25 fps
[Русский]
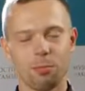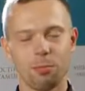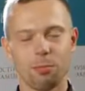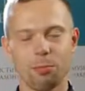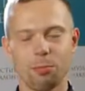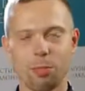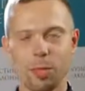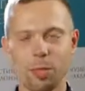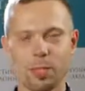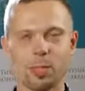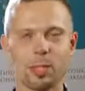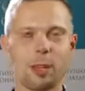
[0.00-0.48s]

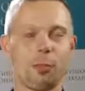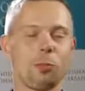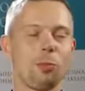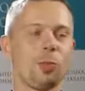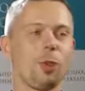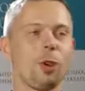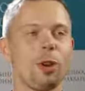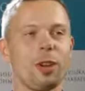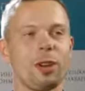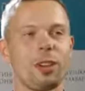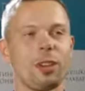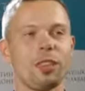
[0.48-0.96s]
быть
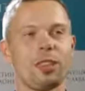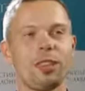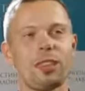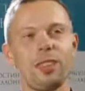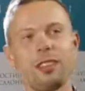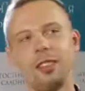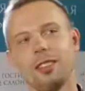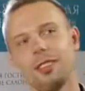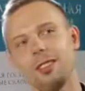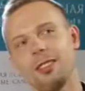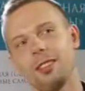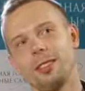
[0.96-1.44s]
собой,
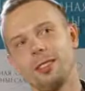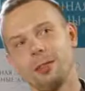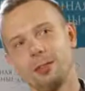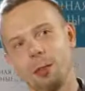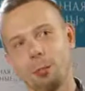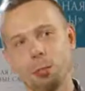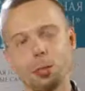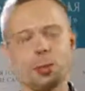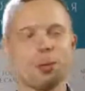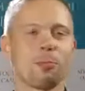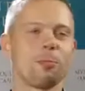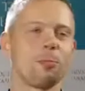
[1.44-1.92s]
и, в
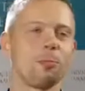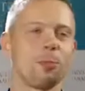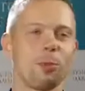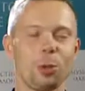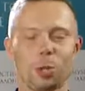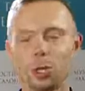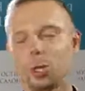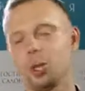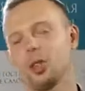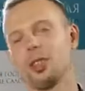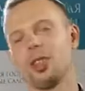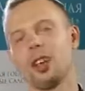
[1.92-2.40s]
общем,
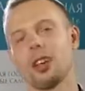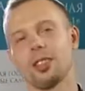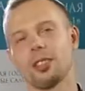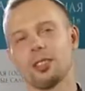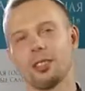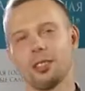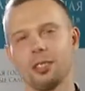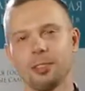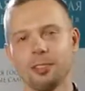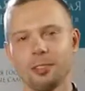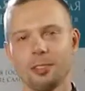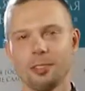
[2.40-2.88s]
очень
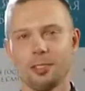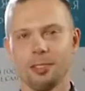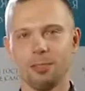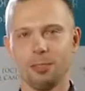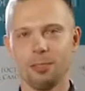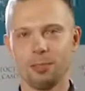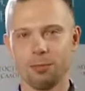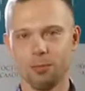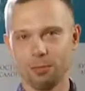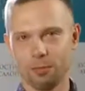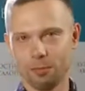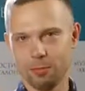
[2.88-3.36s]
классно.
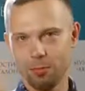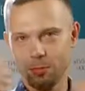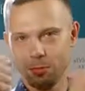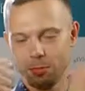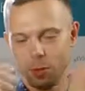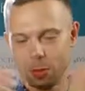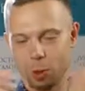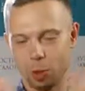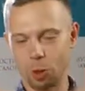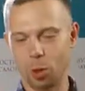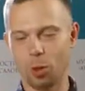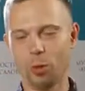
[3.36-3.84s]

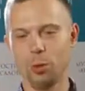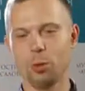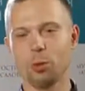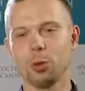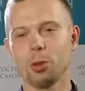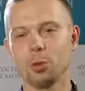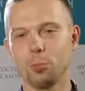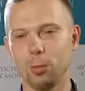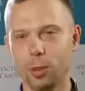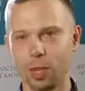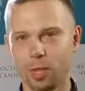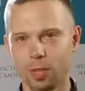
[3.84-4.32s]
Все, новых
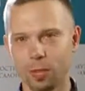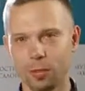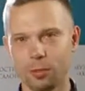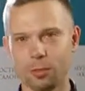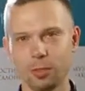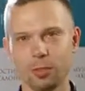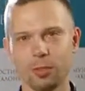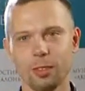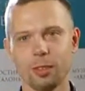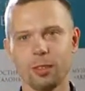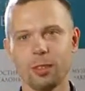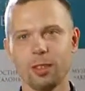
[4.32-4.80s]
успехов
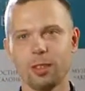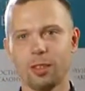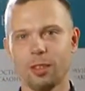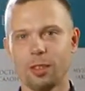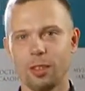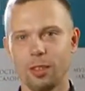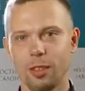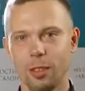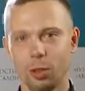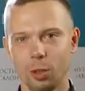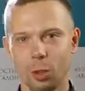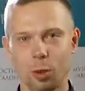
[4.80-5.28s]

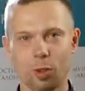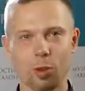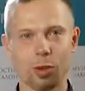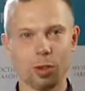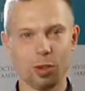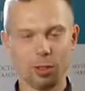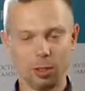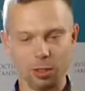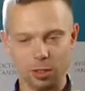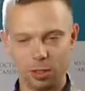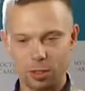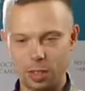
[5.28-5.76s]
и новых
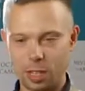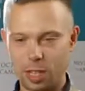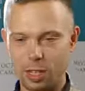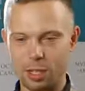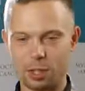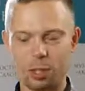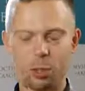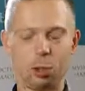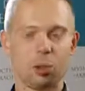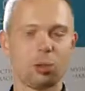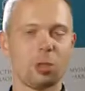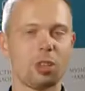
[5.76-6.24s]
кон
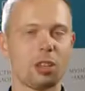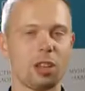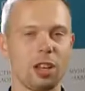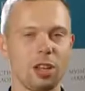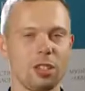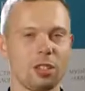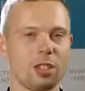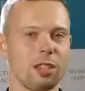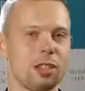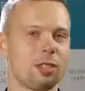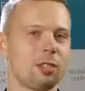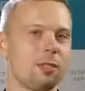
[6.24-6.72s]
крутых
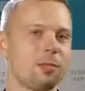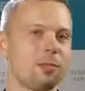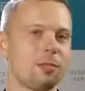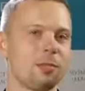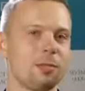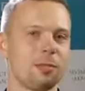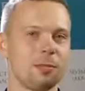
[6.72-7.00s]
концертов.